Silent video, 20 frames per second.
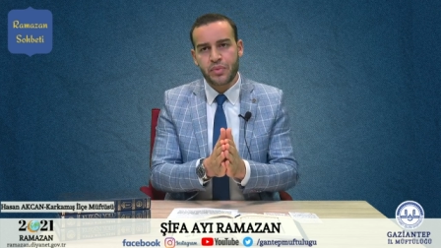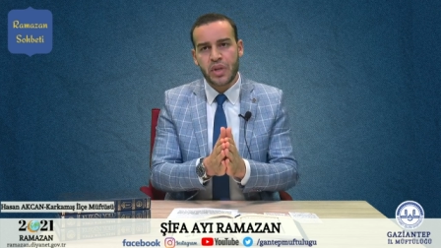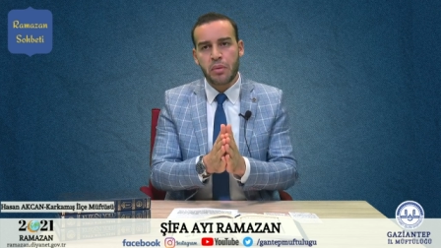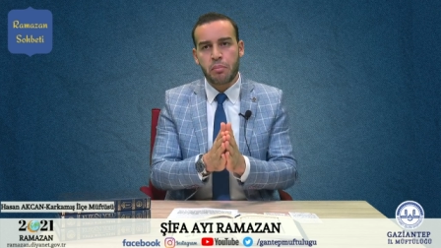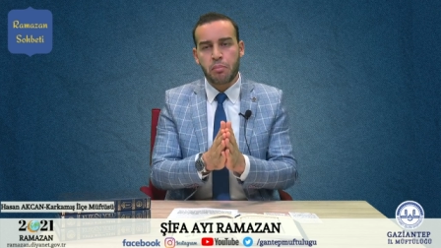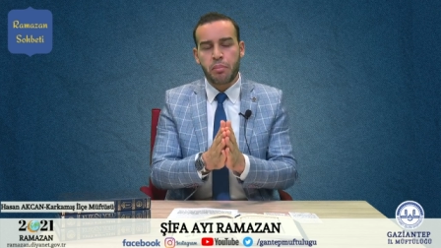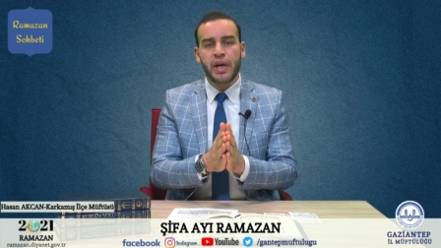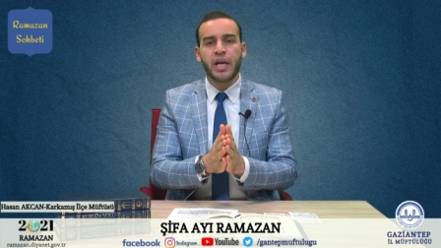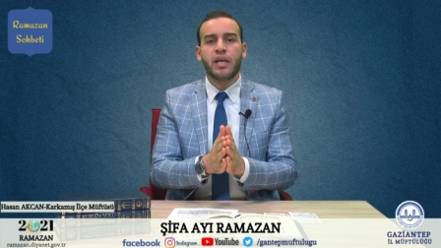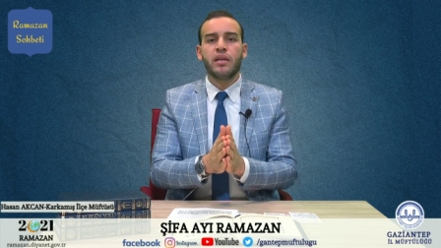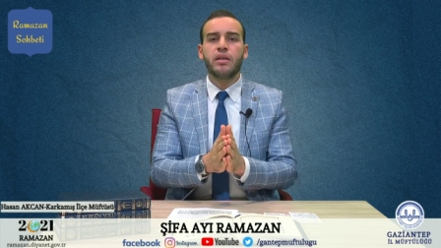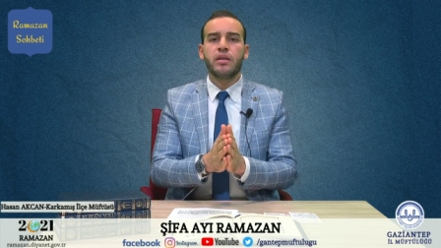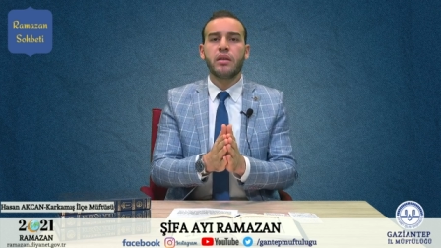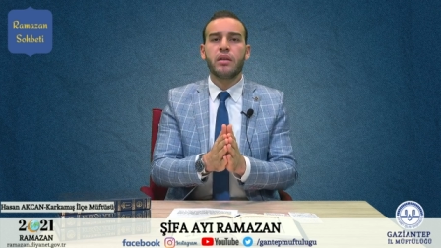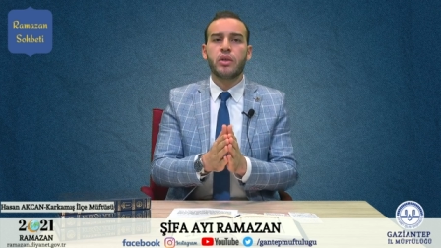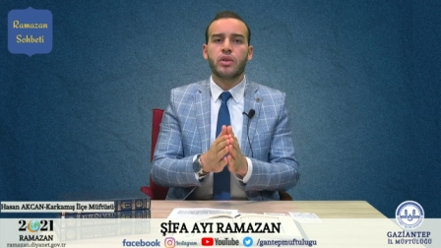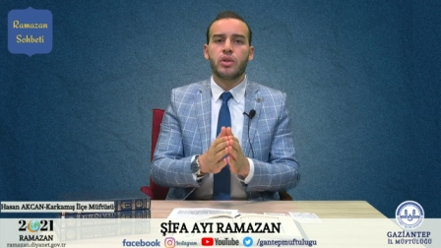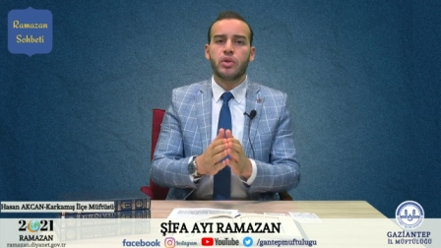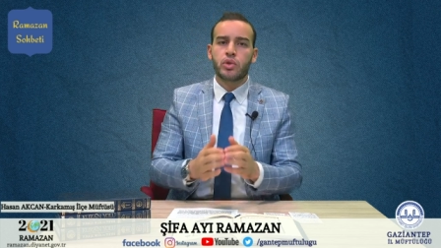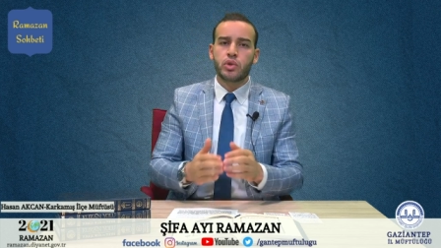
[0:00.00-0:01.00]
ben
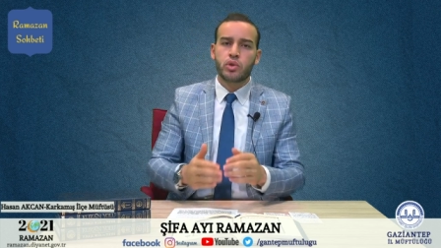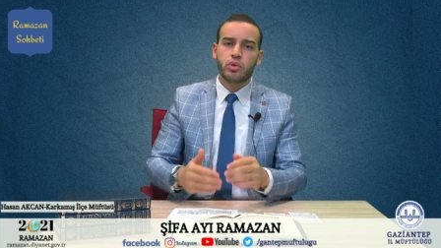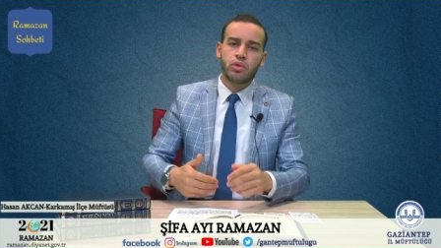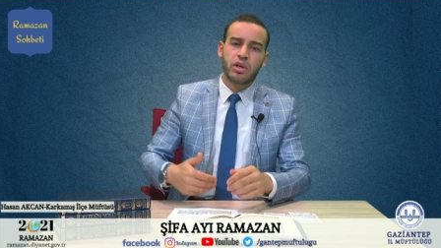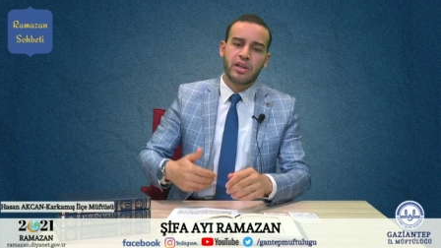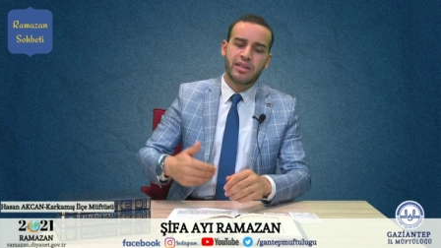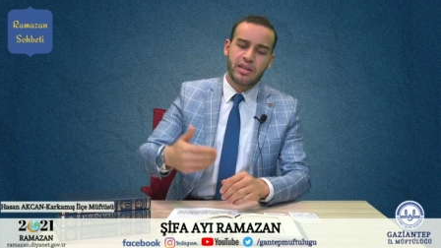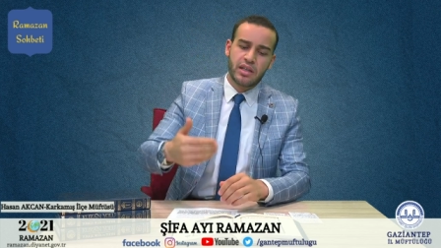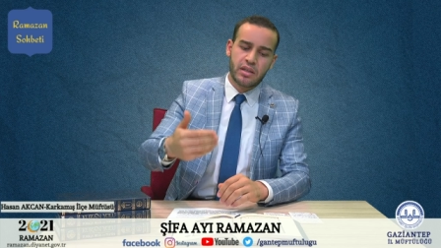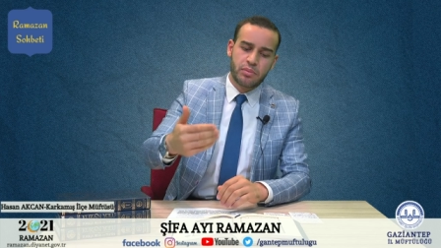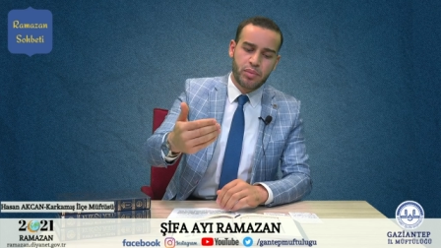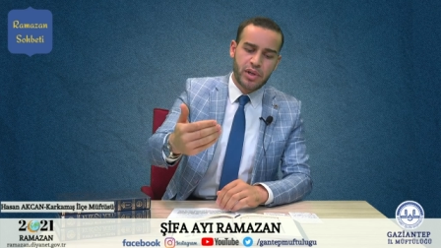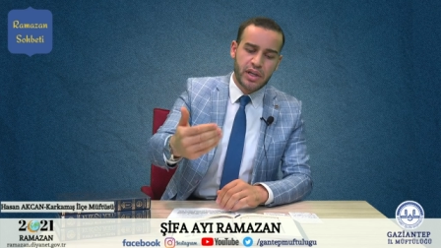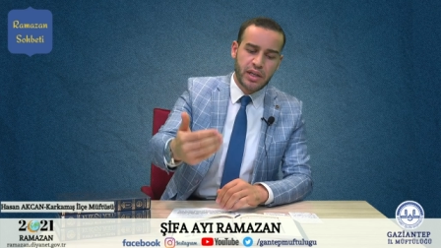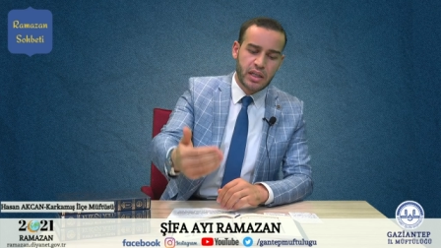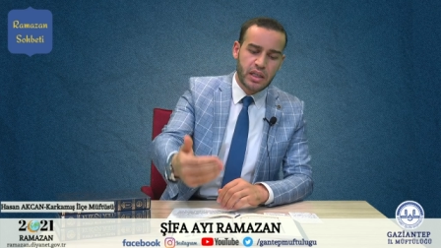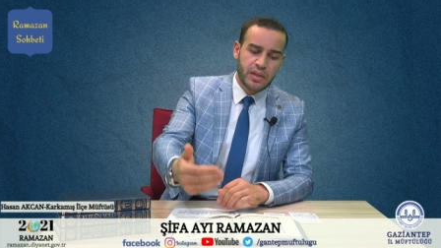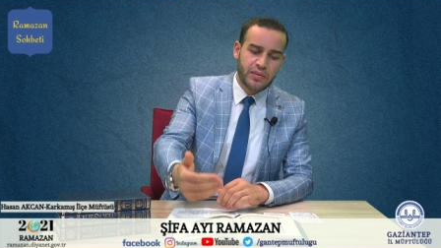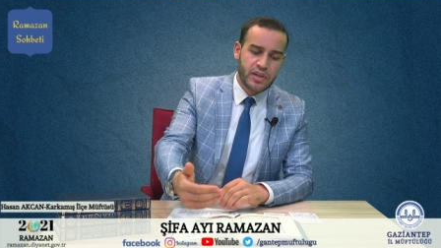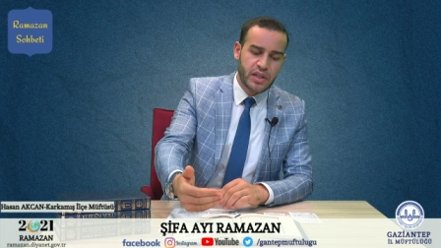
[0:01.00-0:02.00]
şu kadar
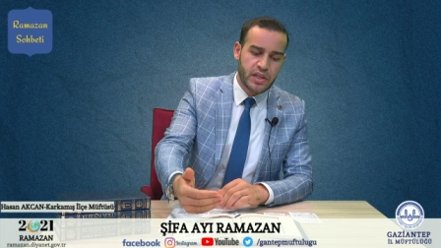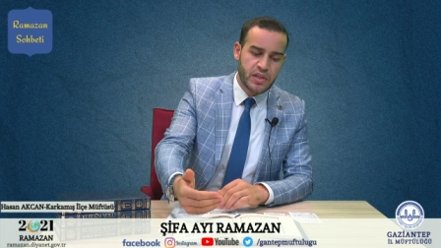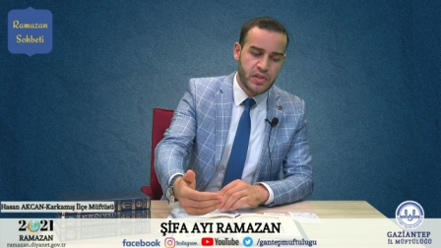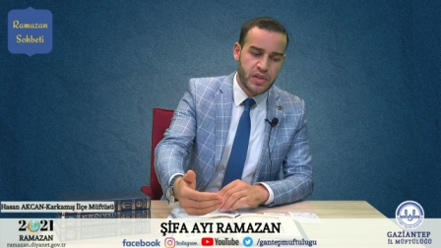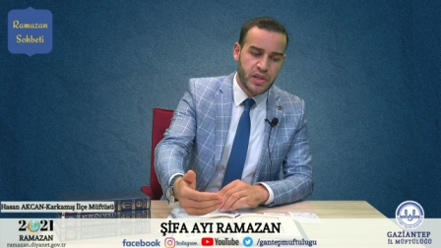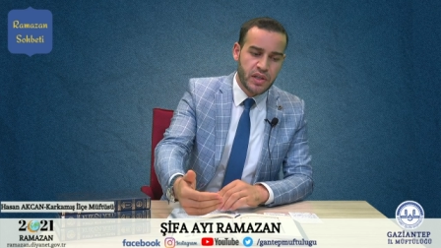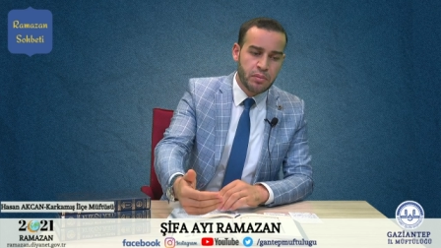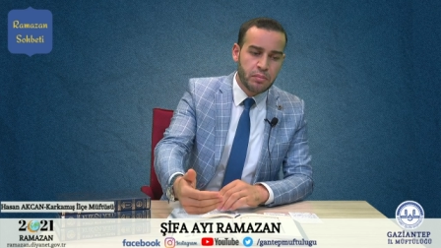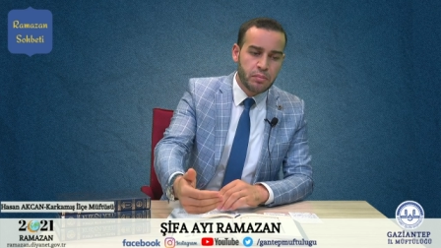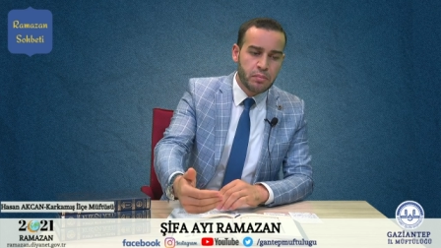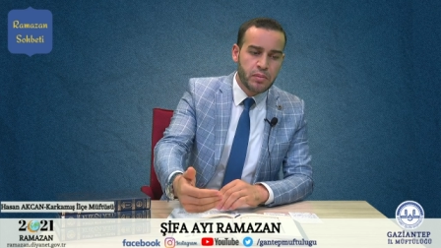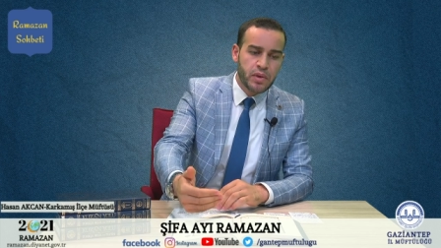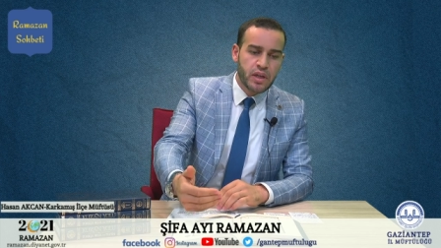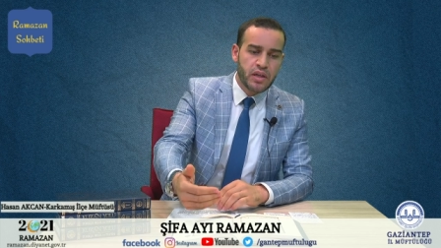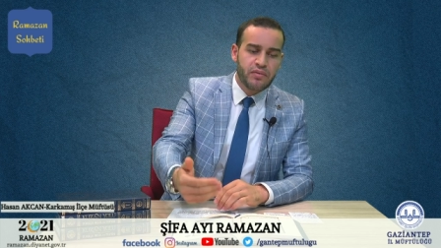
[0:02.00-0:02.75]
parayı vereceğim